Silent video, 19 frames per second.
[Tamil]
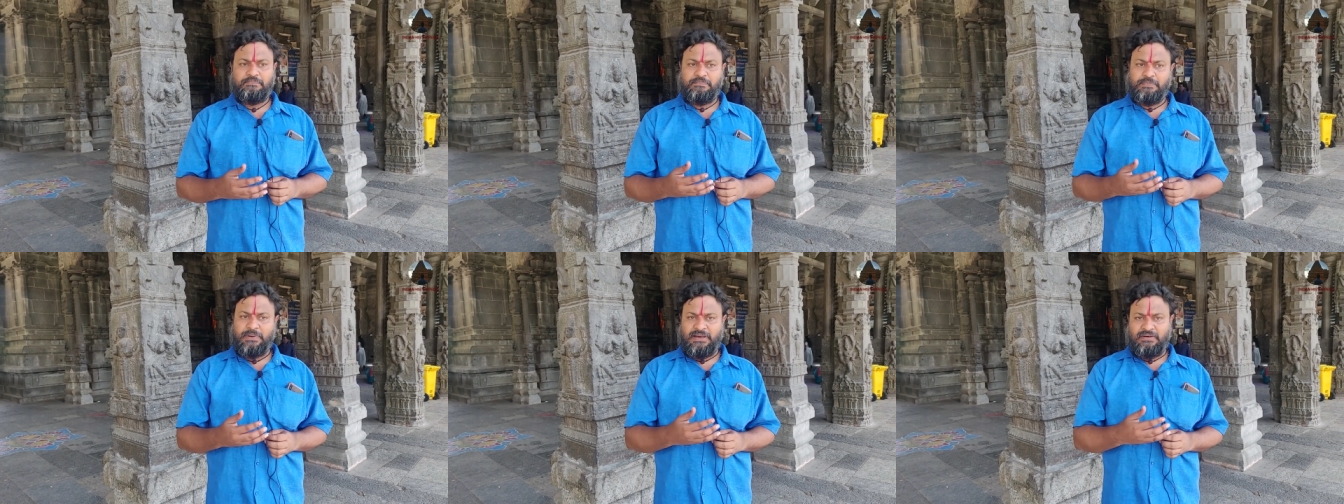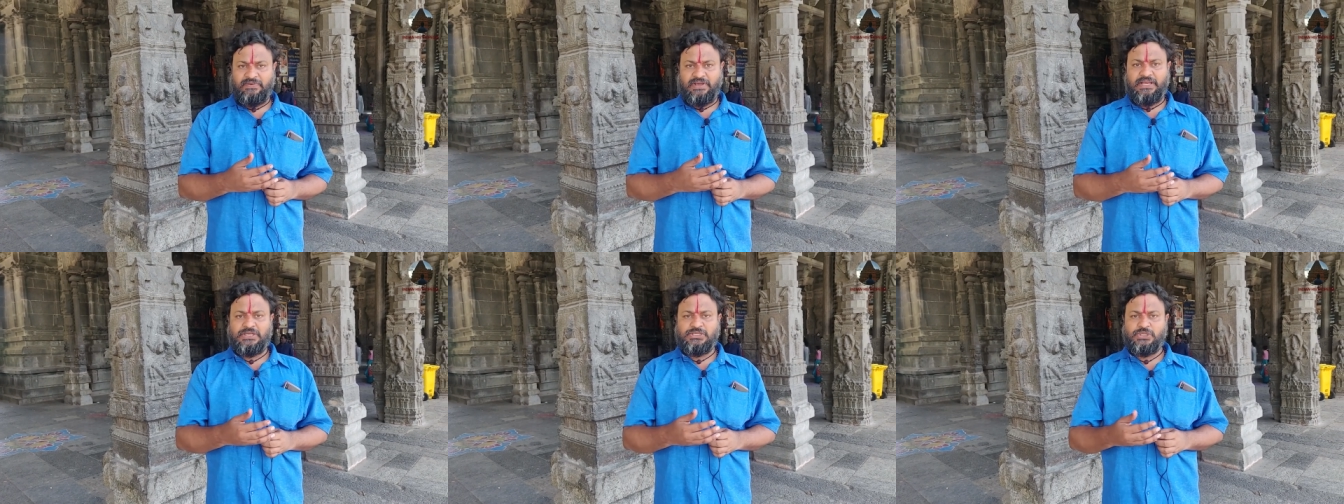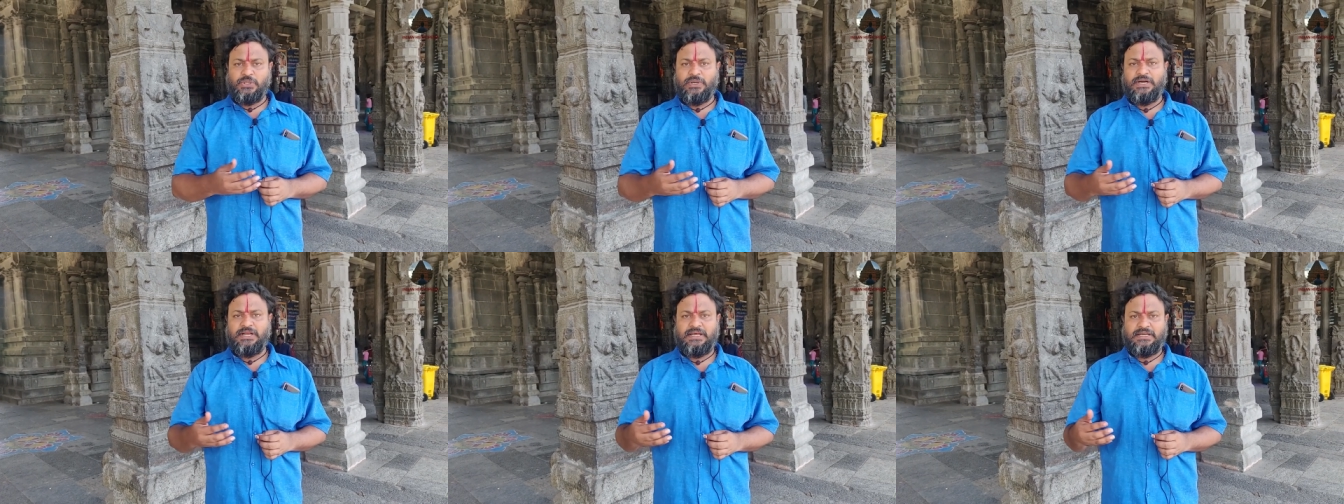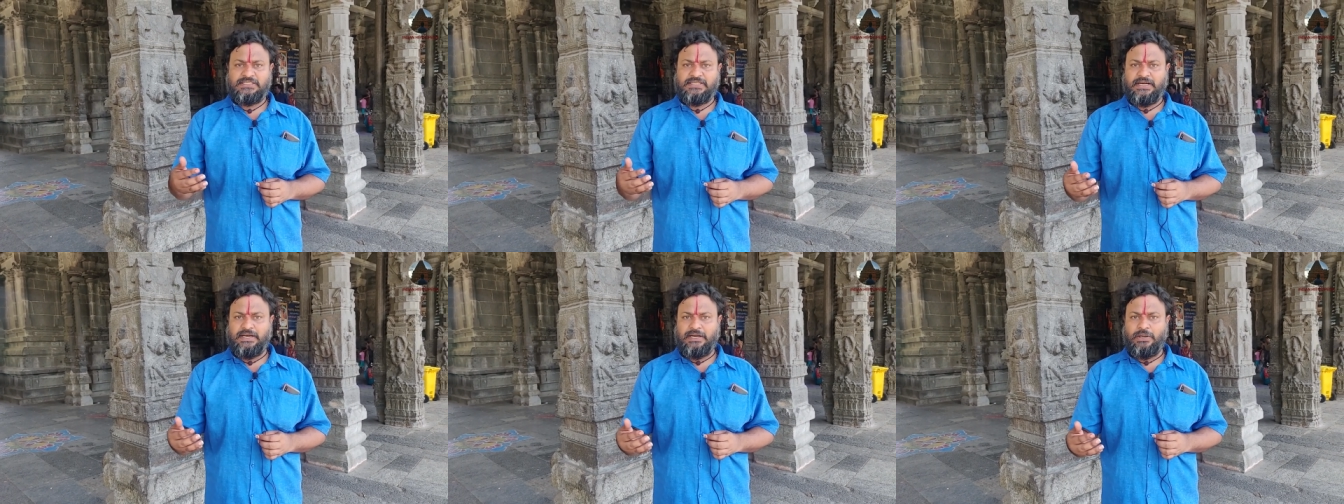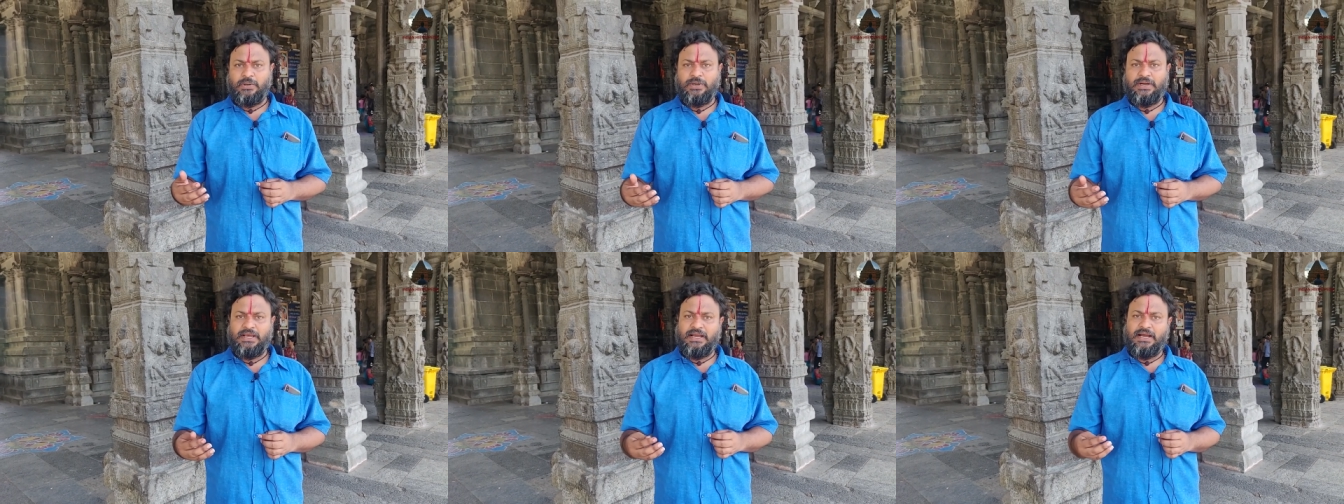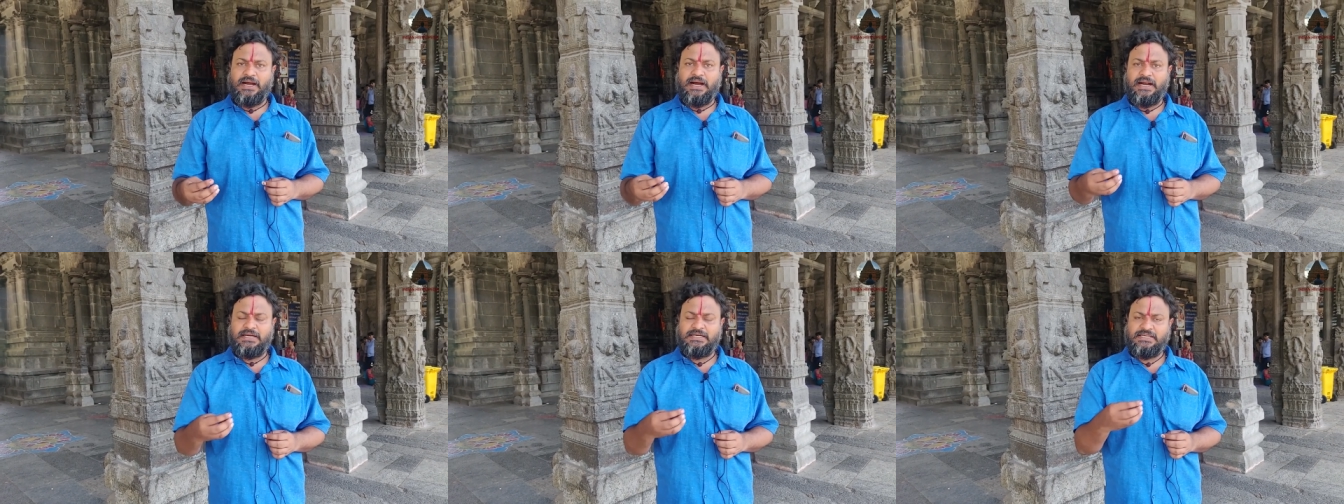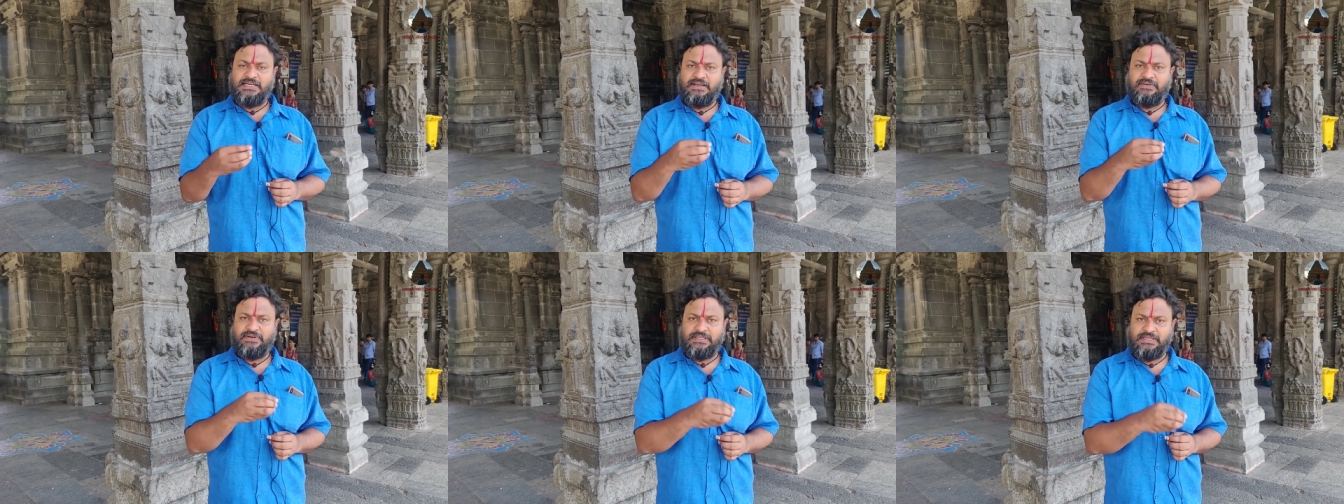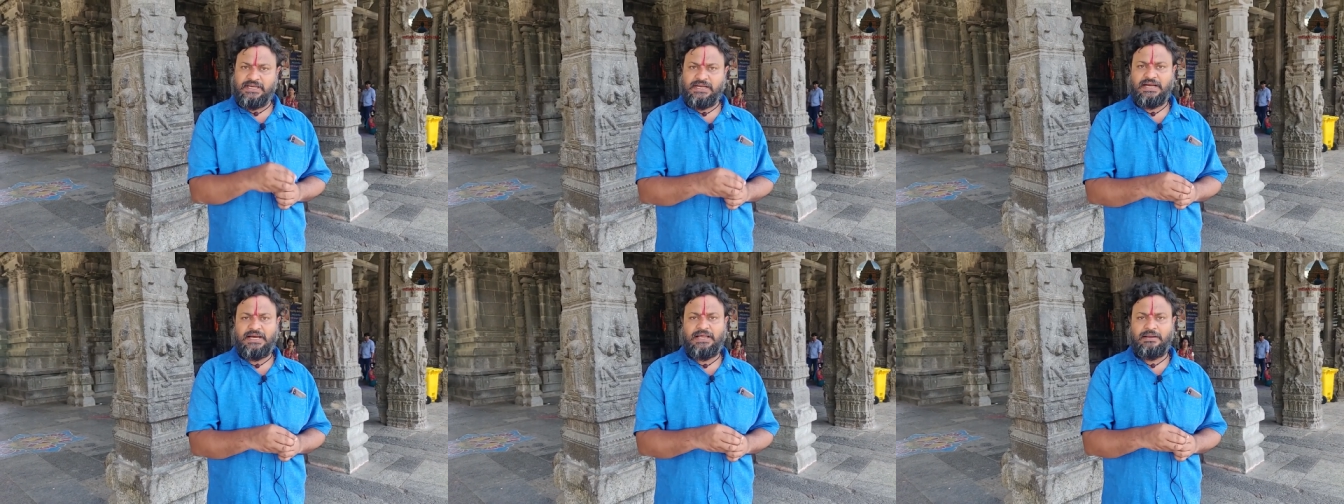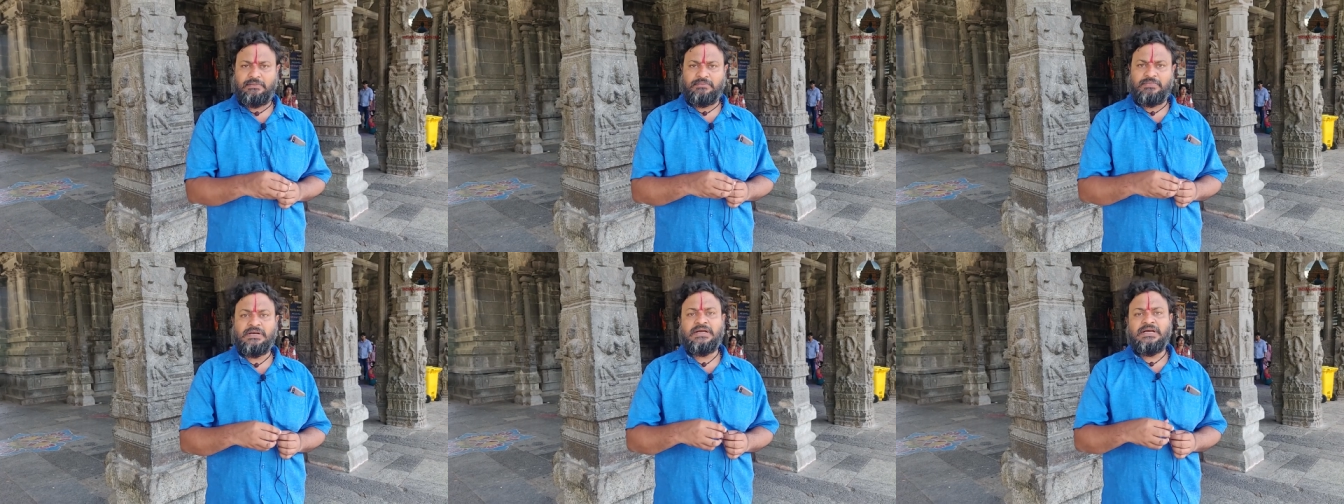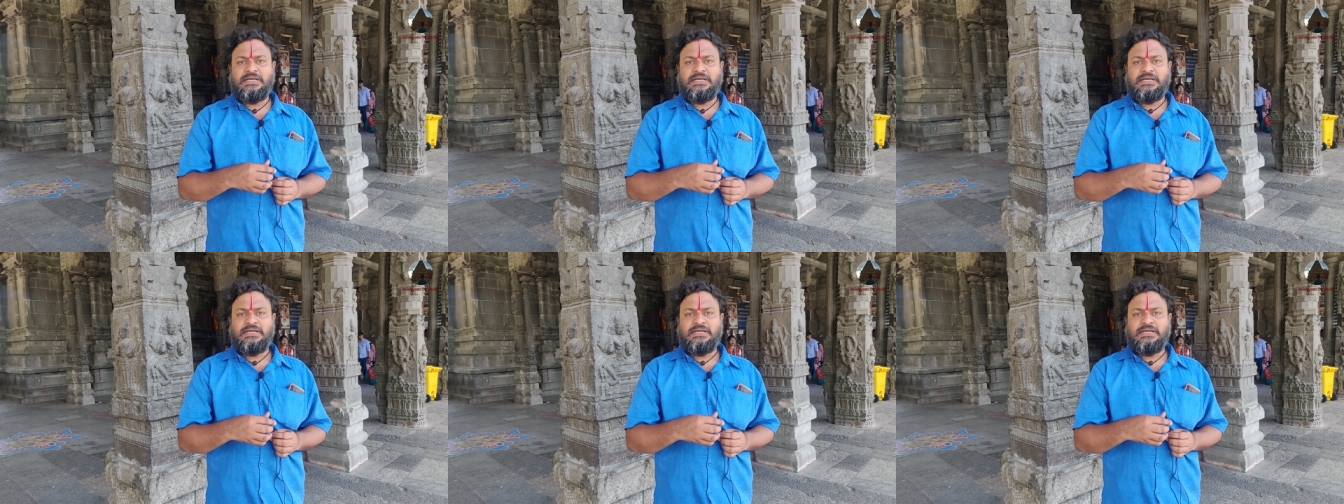பல்வேறு சோழ அரசர்களோட ஆட்சிக்கு வந்த காலம்